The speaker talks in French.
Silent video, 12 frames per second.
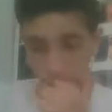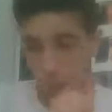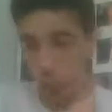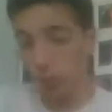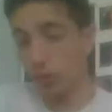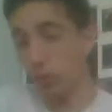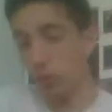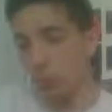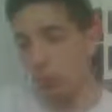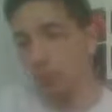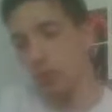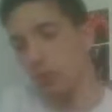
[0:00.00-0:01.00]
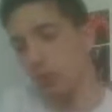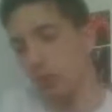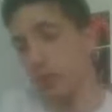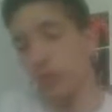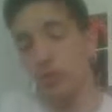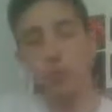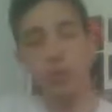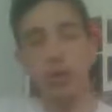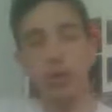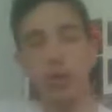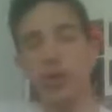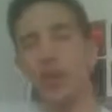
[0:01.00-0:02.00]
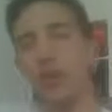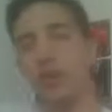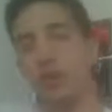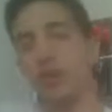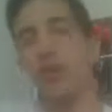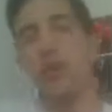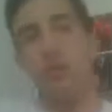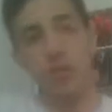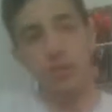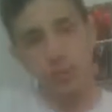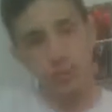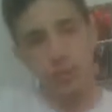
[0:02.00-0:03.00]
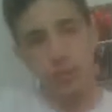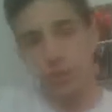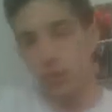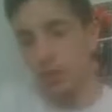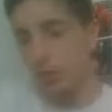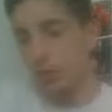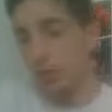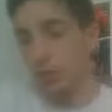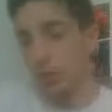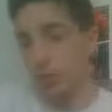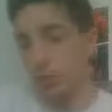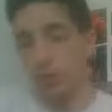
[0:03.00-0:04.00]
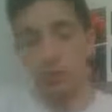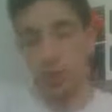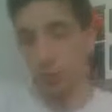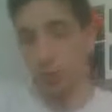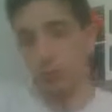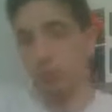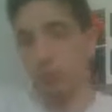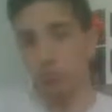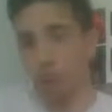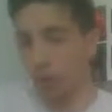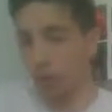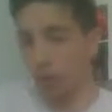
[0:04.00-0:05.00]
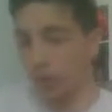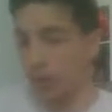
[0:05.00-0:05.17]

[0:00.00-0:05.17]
Donc ouais, j'aime beaucoup les Forgotten Sons. Ils ont un, un ring très basique mais, c'est très bien. Voilà.